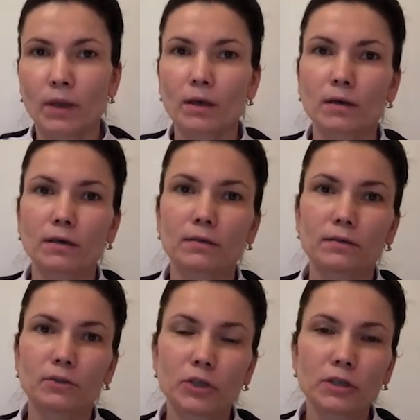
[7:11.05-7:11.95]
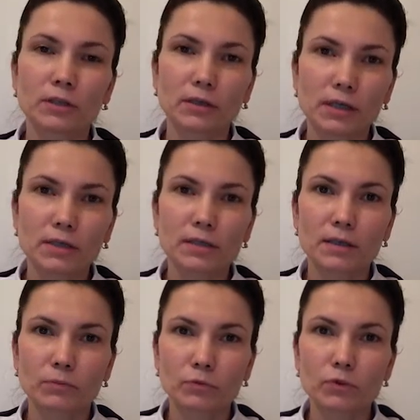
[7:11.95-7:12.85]
э, Gentle
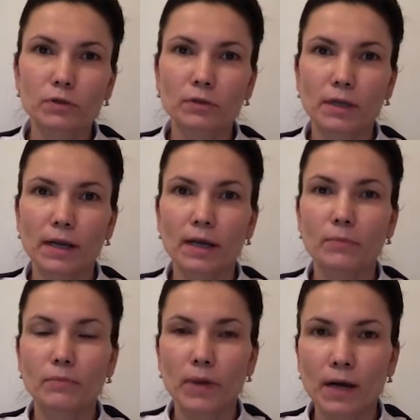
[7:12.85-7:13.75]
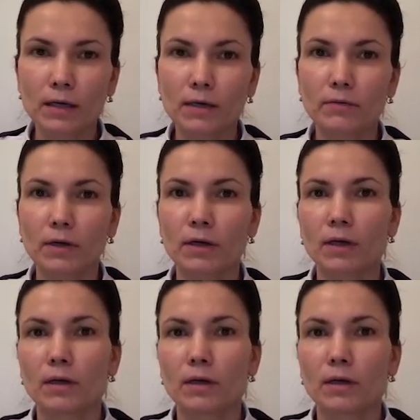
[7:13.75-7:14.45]
Cleanser Mousse для мягкого,